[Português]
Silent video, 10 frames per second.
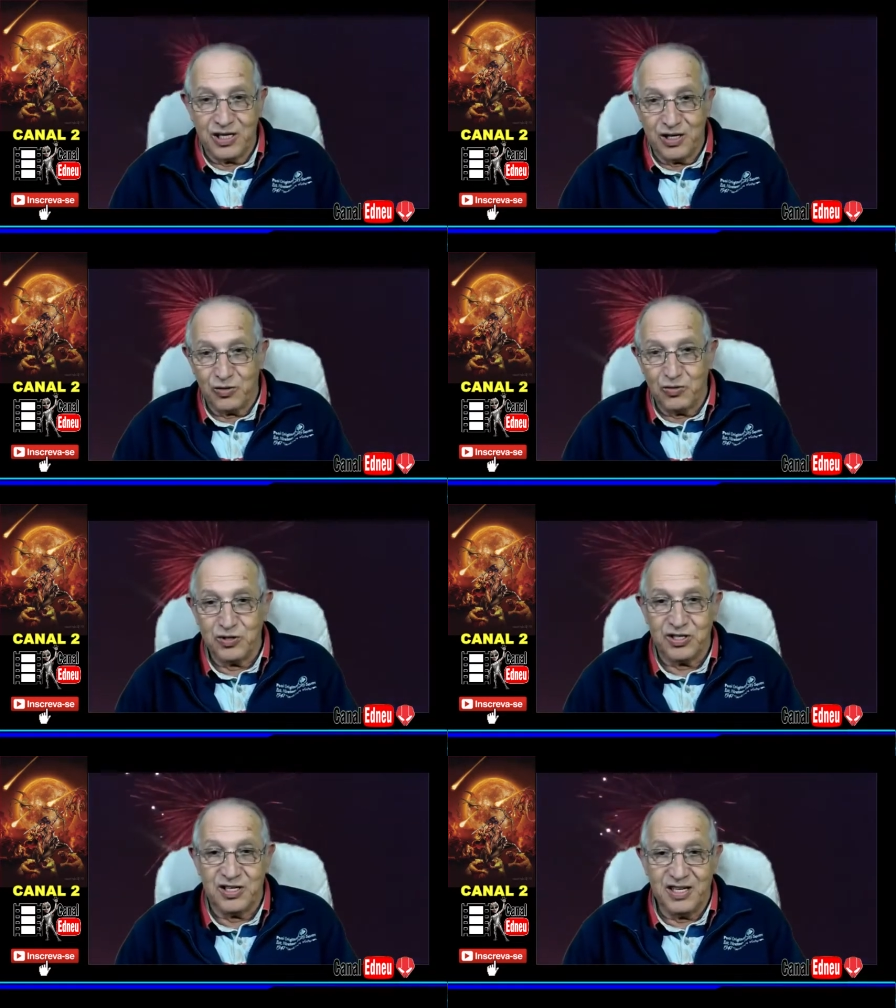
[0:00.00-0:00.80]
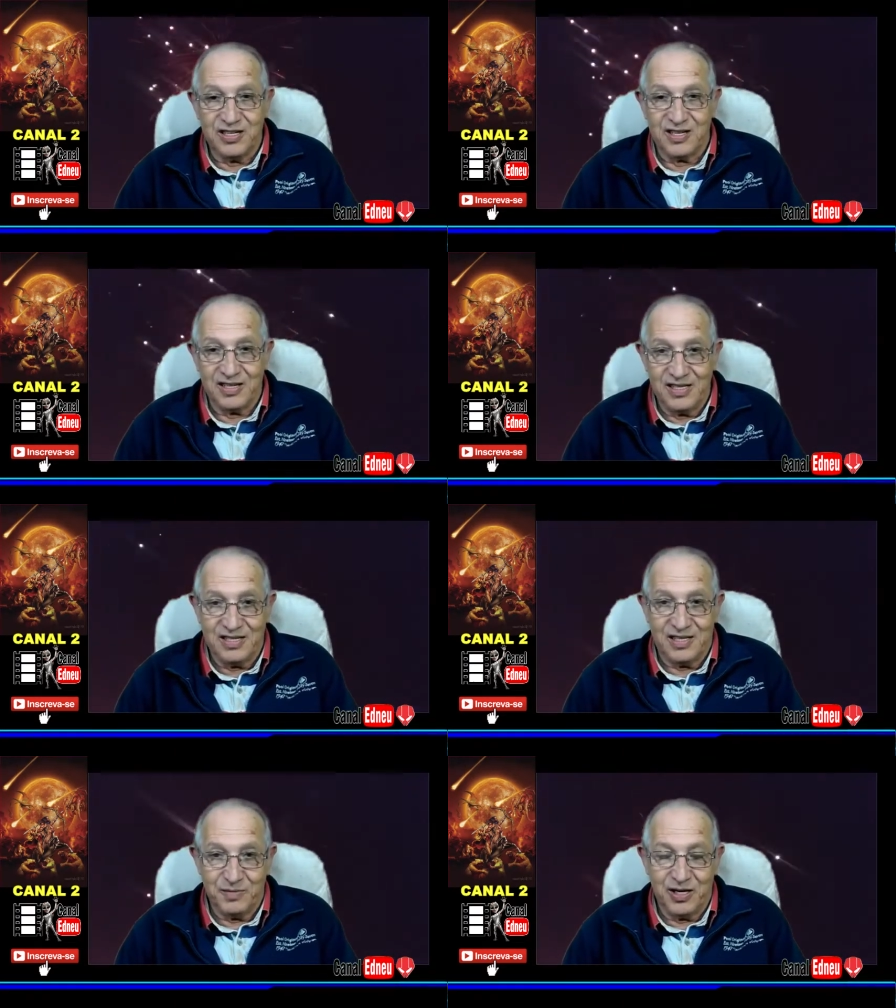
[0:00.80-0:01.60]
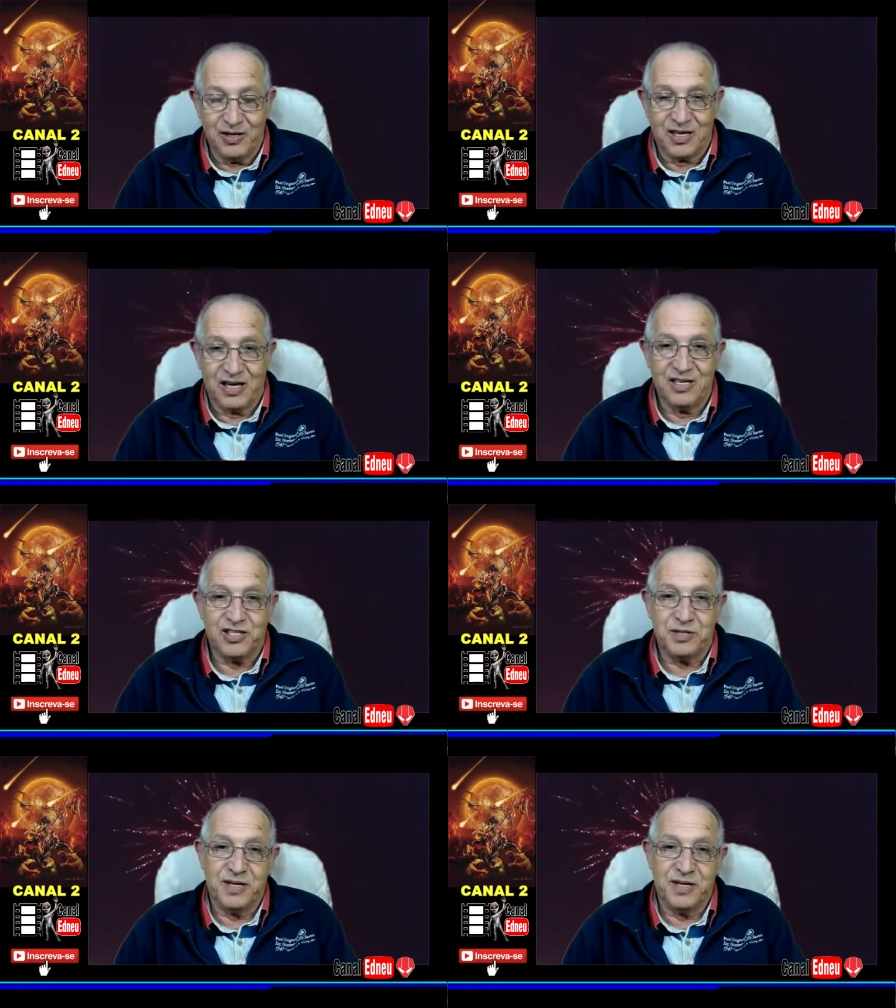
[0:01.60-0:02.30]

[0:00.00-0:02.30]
aqui há alguns dias aí, também agradeço